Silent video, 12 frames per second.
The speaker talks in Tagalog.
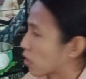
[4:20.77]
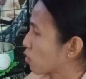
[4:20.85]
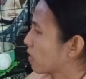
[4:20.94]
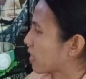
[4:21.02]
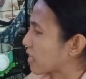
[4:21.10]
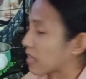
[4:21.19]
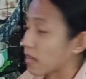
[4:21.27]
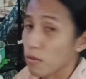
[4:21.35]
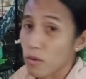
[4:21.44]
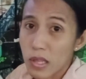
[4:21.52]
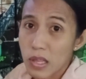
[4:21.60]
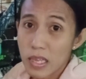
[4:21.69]
So nakita ko
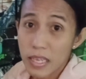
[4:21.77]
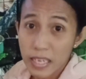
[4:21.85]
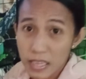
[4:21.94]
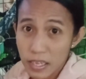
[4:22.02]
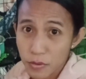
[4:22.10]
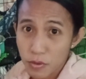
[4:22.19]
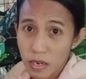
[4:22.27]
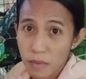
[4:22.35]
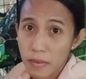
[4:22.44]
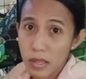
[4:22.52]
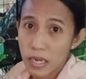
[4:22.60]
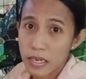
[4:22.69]
kasi, nakita nyo
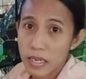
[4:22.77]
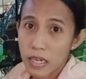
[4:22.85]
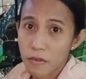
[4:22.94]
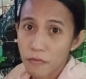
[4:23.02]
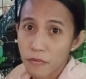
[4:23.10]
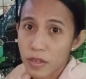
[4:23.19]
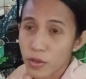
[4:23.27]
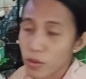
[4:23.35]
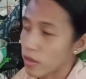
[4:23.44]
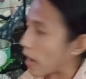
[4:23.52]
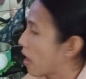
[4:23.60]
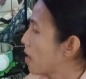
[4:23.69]
naman sa kanilang video
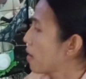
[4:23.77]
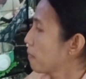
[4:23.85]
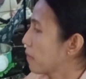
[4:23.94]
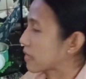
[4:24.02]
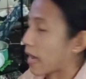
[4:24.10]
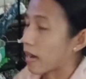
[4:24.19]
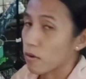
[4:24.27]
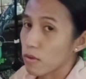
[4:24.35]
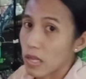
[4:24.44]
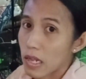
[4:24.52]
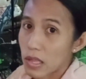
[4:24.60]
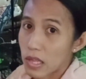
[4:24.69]
na matakaw
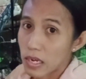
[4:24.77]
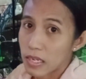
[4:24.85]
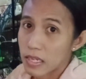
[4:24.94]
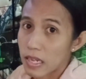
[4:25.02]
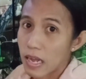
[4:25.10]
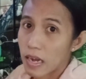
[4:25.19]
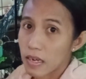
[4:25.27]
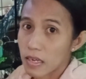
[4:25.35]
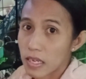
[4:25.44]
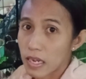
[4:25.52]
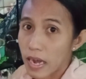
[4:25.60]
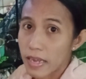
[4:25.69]
sila sa kanilang
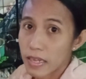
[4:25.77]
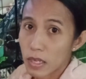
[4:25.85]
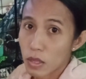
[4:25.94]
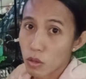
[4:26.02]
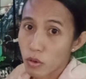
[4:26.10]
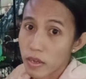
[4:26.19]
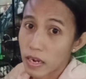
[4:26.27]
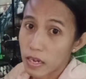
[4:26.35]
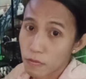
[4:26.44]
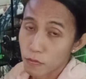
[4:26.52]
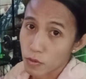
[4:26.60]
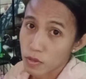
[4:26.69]
kinakain na soy cat
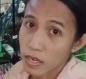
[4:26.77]
food.